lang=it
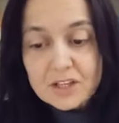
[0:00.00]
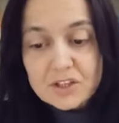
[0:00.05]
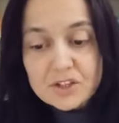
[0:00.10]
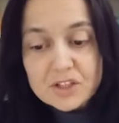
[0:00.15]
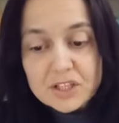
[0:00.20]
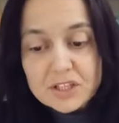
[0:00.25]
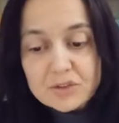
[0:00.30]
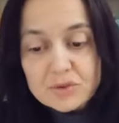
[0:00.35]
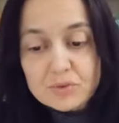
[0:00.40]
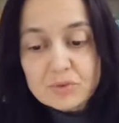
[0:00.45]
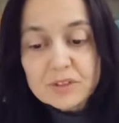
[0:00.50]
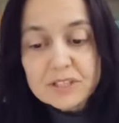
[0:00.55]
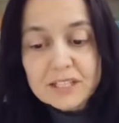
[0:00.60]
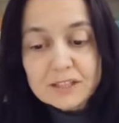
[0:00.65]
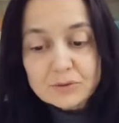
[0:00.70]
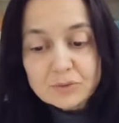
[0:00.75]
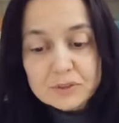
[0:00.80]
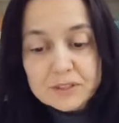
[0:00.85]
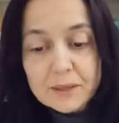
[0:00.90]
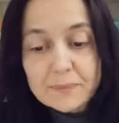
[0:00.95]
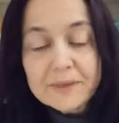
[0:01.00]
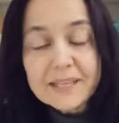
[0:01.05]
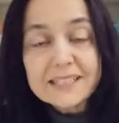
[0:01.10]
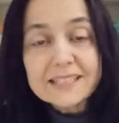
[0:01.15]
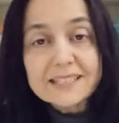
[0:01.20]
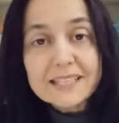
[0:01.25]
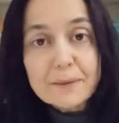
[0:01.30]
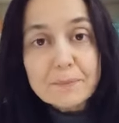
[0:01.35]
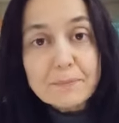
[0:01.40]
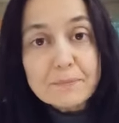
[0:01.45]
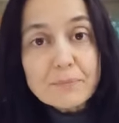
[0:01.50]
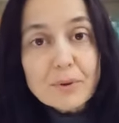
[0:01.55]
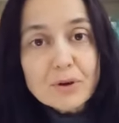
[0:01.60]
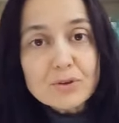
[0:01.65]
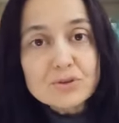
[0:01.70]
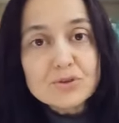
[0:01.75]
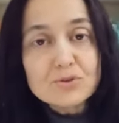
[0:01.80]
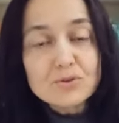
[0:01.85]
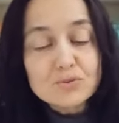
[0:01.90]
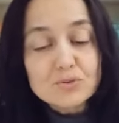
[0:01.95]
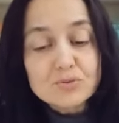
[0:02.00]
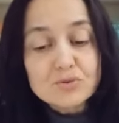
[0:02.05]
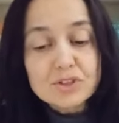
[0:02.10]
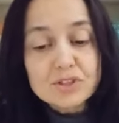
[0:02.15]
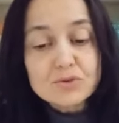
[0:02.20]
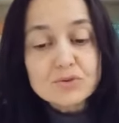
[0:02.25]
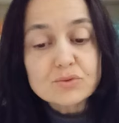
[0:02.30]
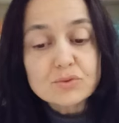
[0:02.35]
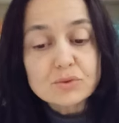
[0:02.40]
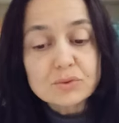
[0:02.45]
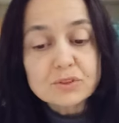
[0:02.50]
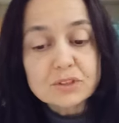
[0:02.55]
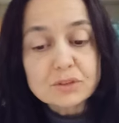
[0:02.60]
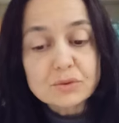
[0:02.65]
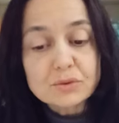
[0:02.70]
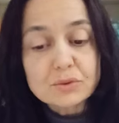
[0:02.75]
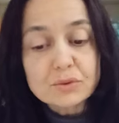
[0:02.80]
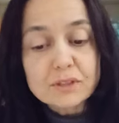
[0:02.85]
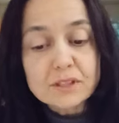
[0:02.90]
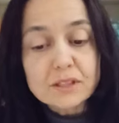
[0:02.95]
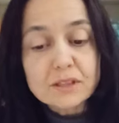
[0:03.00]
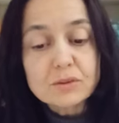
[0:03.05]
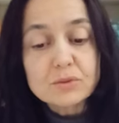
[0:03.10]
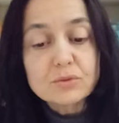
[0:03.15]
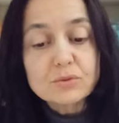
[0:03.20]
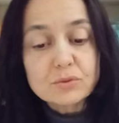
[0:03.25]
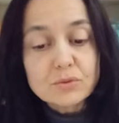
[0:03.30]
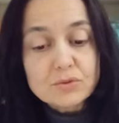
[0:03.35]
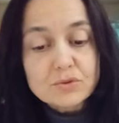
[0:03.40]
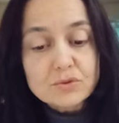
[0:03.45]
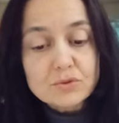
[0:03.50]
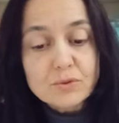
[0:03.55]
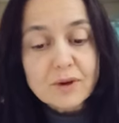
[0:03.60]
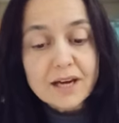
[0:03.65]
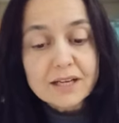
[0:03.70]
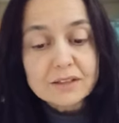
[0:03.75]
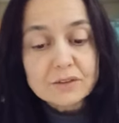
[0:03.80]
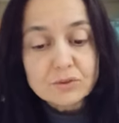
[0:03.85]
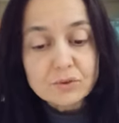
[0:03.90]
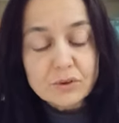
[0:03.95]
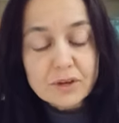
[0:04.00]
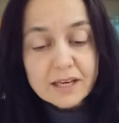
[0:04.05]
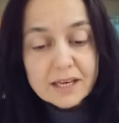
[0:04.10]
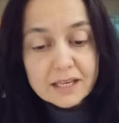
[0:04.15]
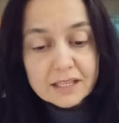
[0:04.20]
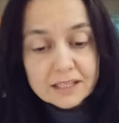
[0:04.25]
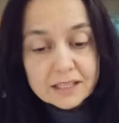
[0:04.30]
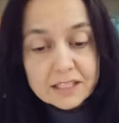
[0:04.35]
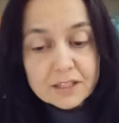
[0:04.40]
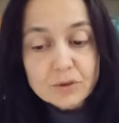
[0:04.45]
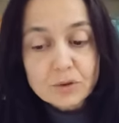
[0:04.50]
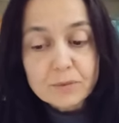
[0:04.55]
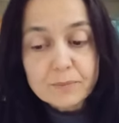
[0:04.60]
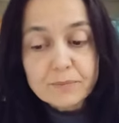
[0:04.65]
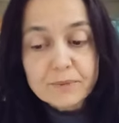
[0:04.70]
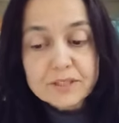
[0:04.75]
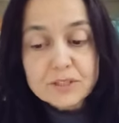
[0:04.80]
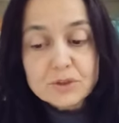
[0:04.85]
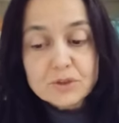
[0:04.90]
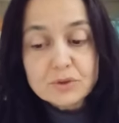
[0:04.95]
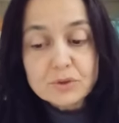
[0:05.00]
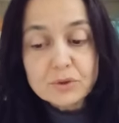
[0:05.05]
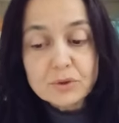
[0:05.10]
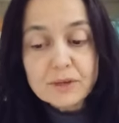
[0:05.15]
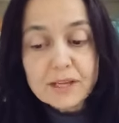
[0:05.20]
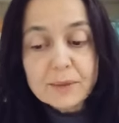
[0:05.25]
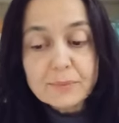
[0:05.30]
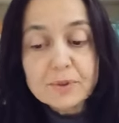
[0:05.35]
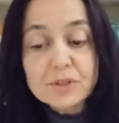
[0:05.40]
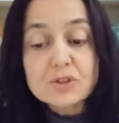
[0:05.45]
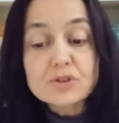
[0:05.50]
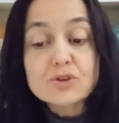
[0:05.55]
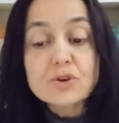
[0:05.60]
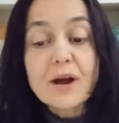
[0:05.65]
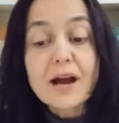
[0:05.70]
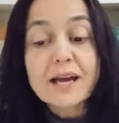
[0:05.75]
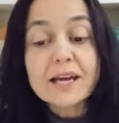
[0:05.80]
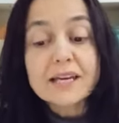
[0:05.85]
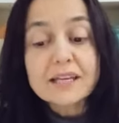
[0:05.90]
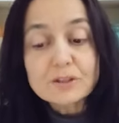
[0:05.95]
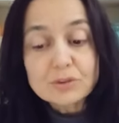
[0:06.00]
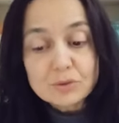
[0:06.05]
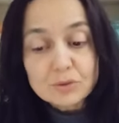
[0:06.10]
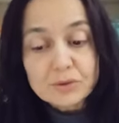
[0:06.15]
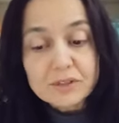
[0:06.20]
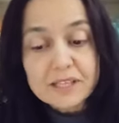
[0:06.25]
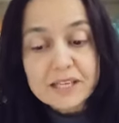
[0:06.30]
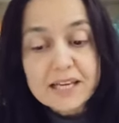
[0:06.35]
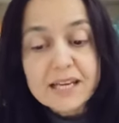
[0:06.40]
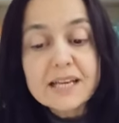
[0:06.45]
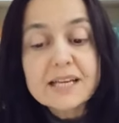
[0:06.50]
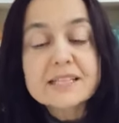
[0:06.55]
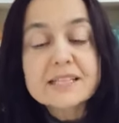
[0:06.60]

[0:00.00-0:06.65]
Gesù gratuitamente ha posto su ciascuno di noi uno sguardo di compassione, perciò anche noi